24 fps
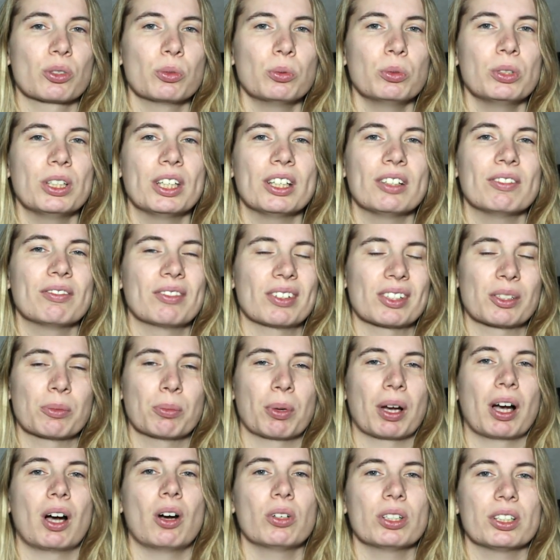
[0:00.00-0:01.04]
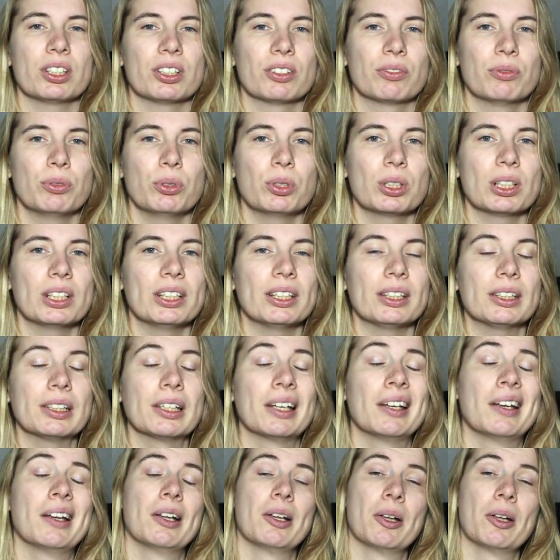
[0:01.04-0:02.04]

zulegen, was brauche ich wirklich.